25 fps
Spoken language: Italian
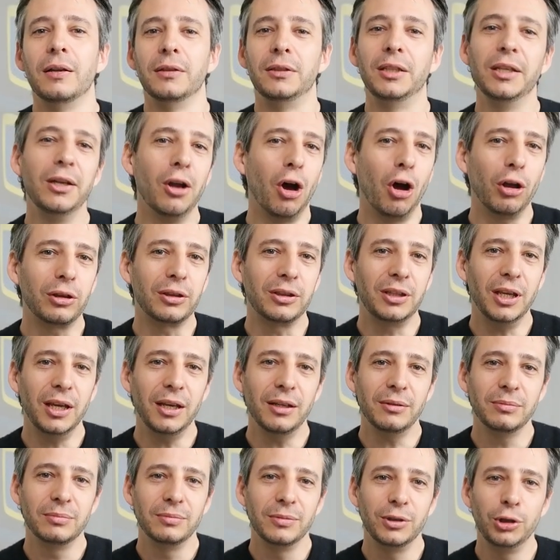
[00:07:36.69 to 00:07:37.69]
Di
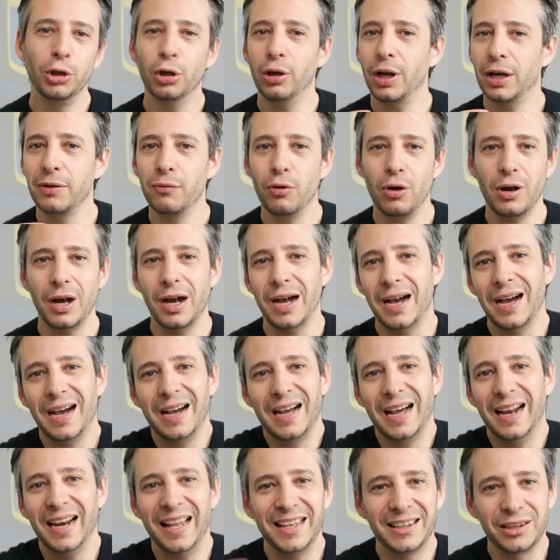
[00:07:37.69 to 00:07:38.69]
notte io arrivo
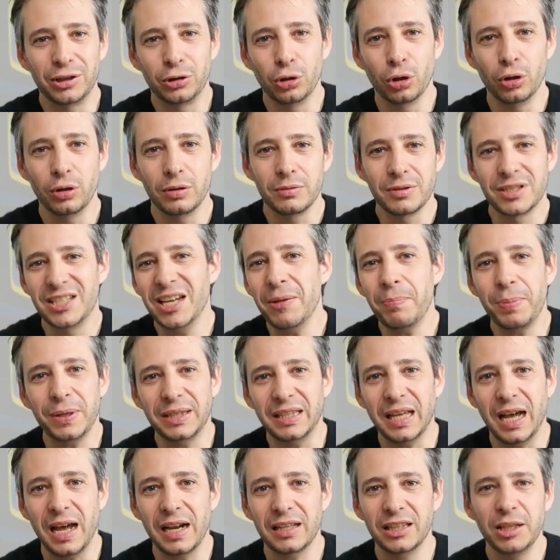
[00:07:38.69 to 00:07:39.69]
a letto
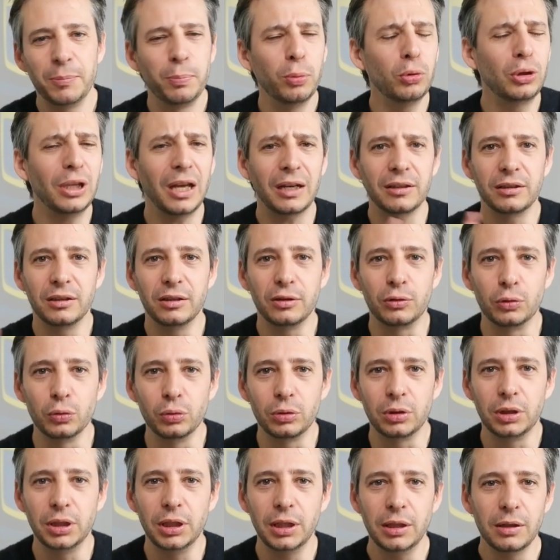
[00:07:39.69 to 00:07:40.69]
sempre tardi, più tardi di
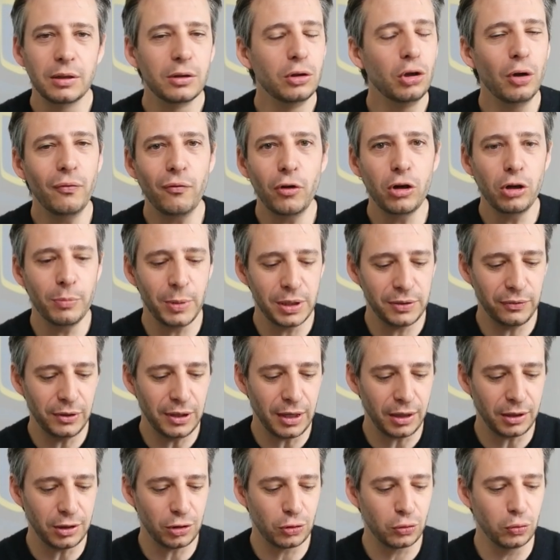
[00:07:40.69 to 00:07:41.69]
tutti, non voglio mai
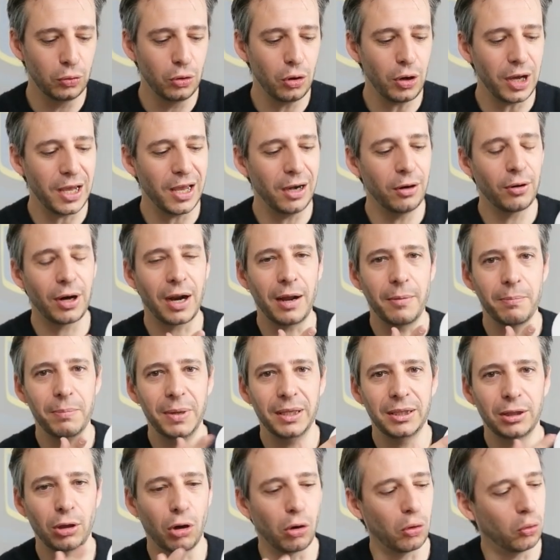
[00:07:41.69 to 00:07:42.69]
svegliare nessuno e allora
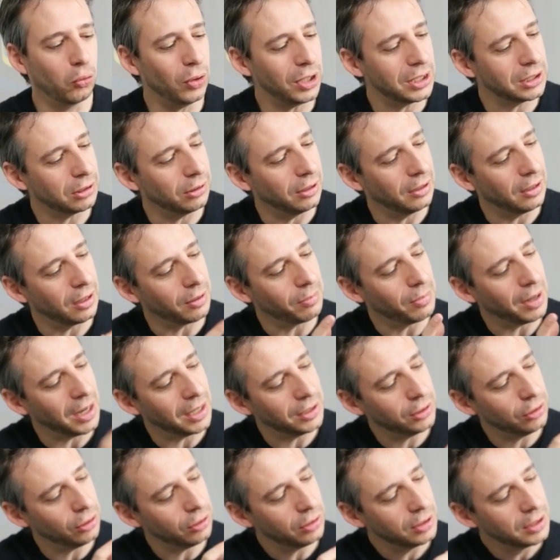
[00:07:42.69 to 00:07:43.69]
metterò questo
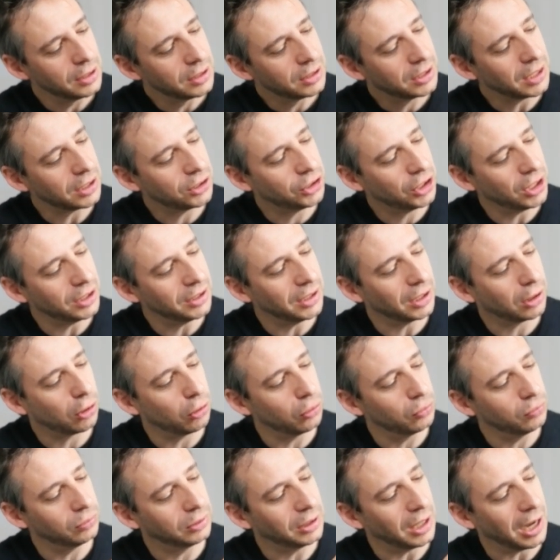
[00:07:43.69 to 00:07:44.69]
nell'armadio, si accende
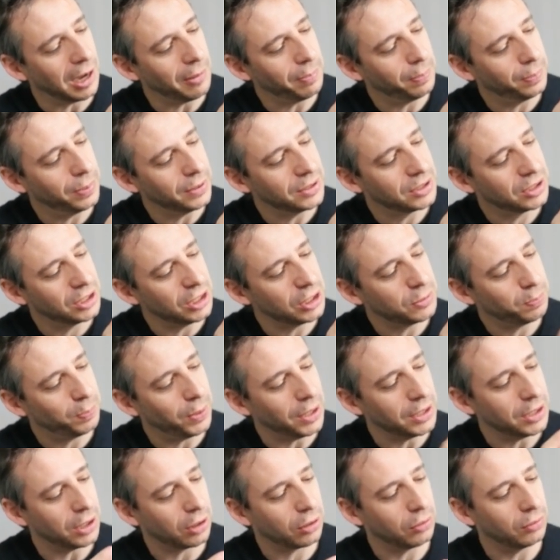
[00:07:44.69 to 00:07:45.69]
con un tap, si
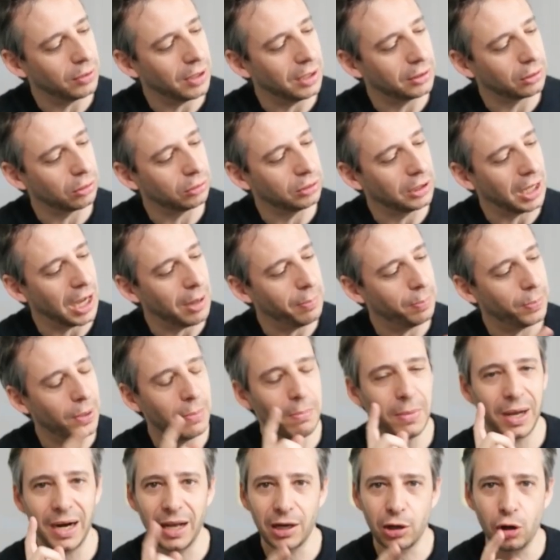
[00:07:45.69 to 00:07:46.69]
spegne con un altro
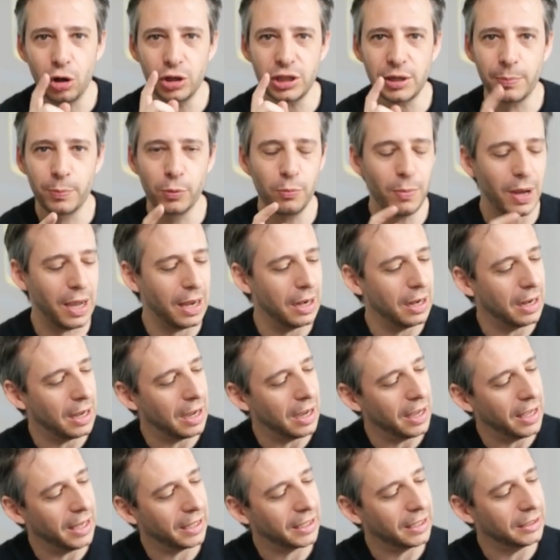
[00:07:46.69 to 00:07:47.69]
tap, ma la cosa più
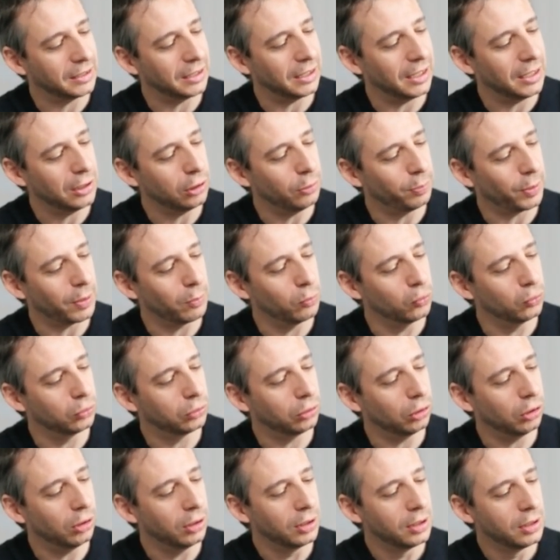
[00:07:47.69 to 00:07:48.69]
bella è che tenendo
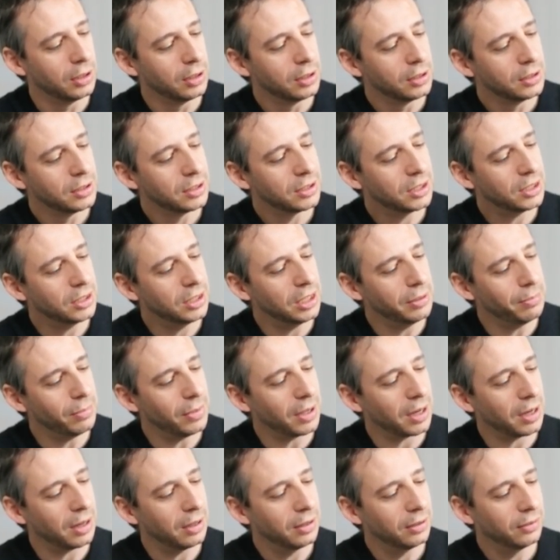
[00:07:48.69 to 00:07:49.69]
premuto si
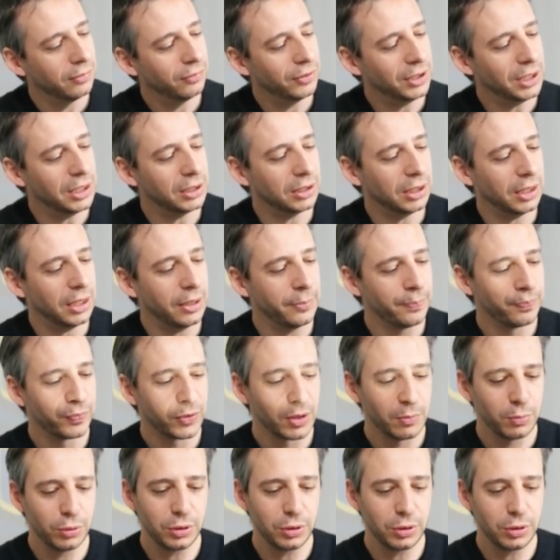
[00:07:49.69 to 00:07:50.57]
dimmera, vedete?